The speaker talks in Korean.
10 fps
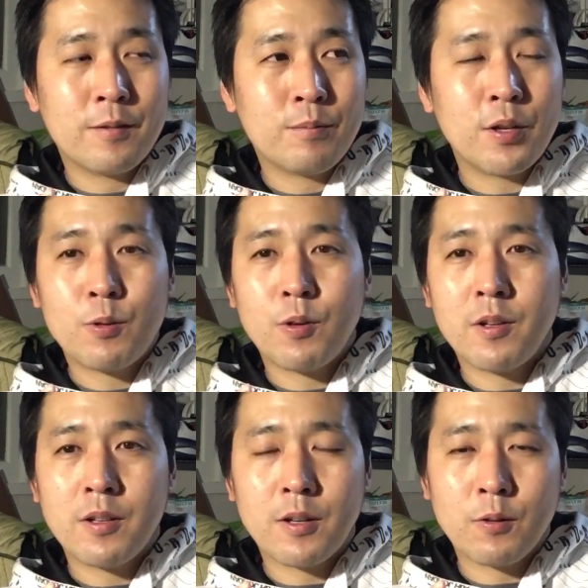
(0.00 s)

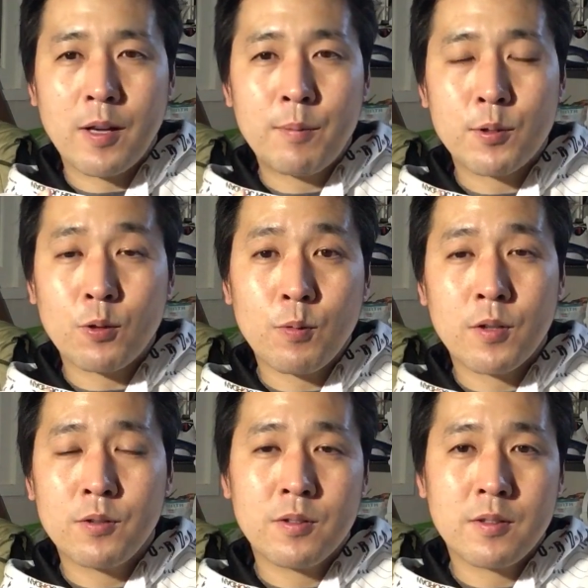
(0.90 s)
프리퀄이라고 에피소드 1, 2,
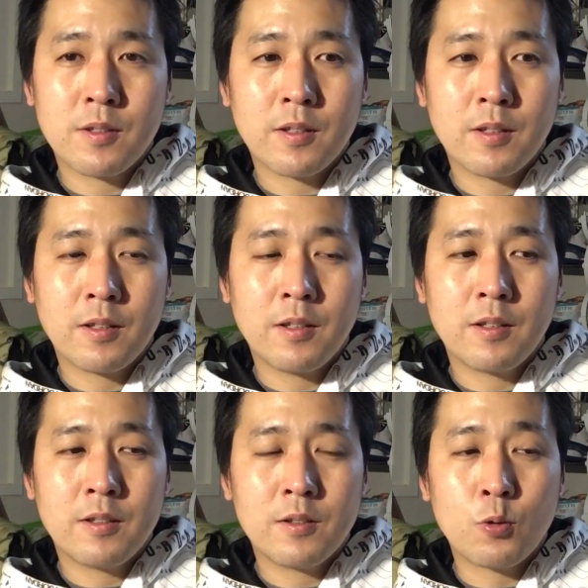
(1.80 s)

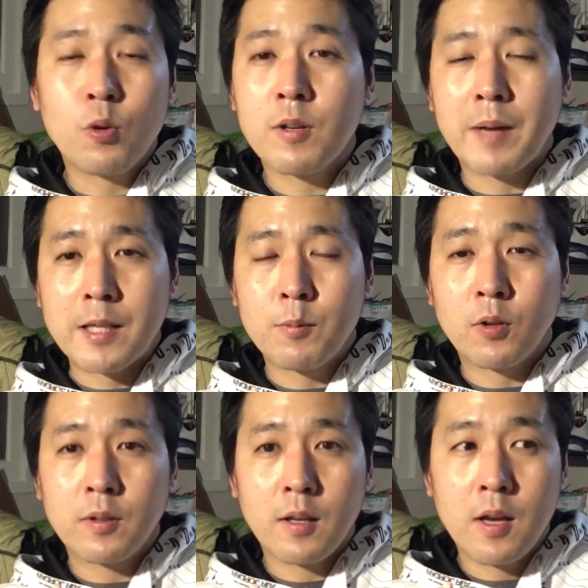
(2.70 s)
3를 욕을 많이
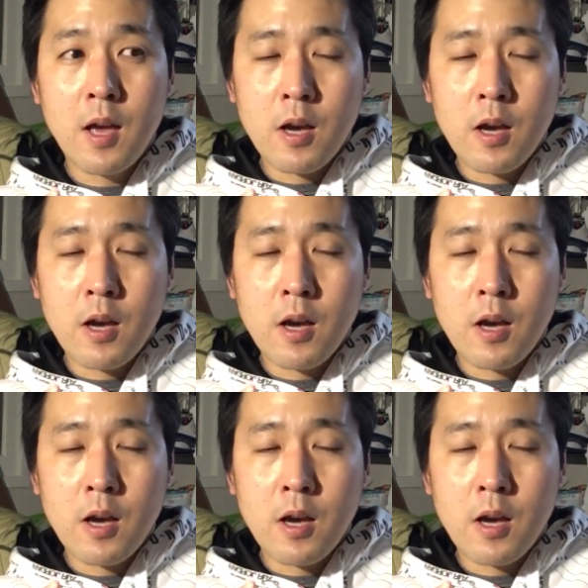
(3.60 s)
먹는데